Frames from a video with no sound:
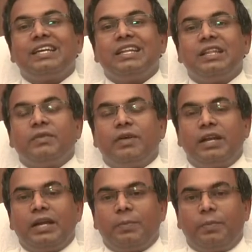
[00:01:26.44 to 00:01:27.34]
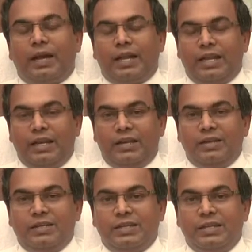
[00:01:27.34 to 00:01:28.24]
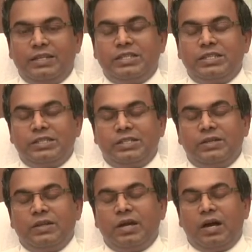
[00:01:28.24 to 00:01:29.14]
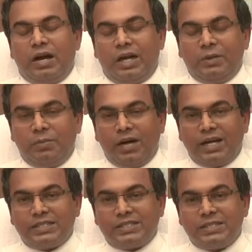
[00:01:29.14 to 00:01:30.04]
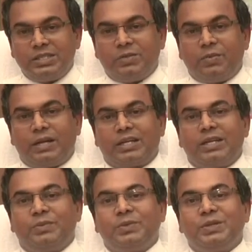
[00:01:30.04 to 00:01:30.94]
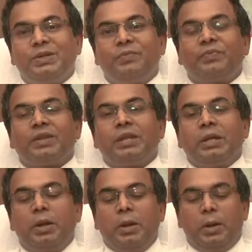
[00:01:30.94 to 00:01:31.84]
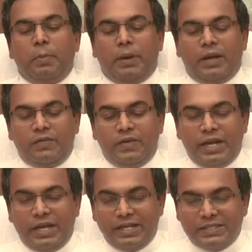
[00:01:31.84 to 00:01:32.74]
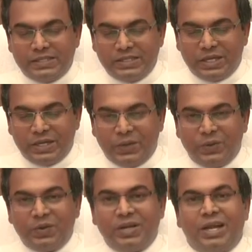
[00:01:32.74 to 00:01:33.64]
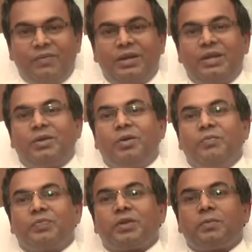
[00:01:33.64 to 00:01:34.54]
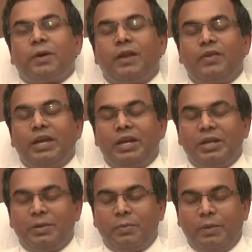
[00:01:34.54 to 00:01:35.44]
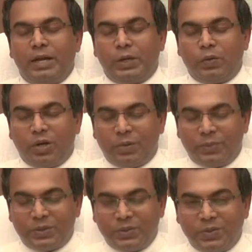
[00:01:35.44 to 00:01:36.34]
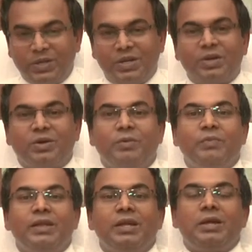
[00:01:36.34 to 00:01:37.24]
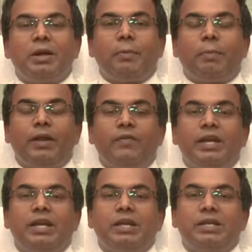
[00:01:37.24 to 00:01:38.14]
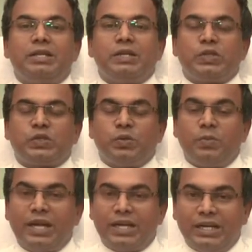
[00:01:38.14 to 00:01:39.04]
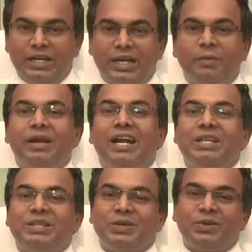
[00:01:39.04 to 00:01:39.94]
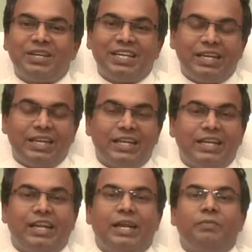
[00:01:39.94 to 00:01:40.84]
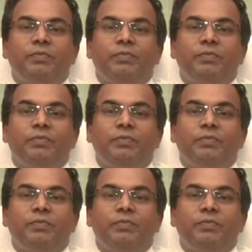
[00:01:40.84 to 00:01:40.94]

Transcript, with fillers: இந்த வருகை பாடல் இன்று ஆழமாக சிந்தித்து பார்க்கின்ற போது பல்வேறு சிந்தனைகளோடு நாம் வருகிறோம் பல்வேறு மனக்குழப்பத்தோடு இருக்கிறோம் பல்வேறு சுமைகள் நம்மை அழுத்திக்கொண்டே இருக்கின்றன